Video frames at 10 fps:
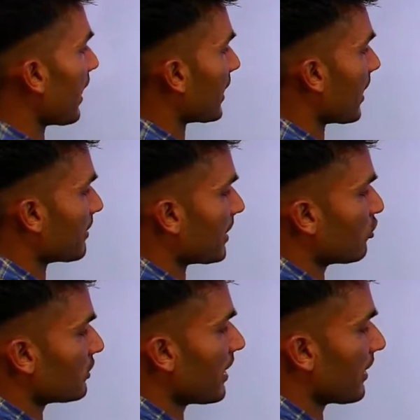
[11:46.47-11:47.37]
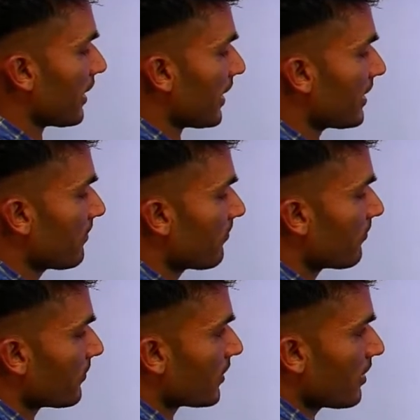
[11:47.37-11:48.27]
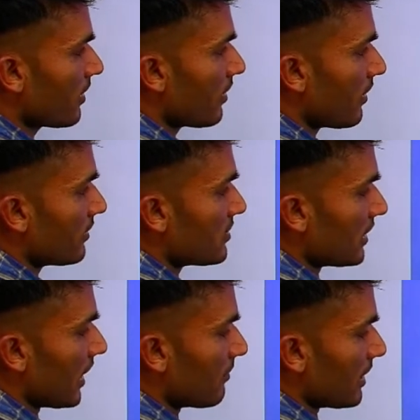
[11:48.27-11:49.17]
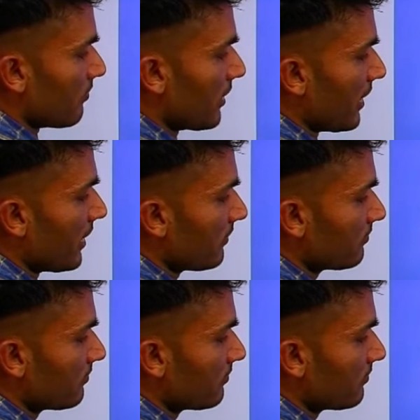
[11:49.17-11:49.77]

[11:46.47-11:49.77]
आर का मतलब होता है रेड जी का मतलब ग्रीन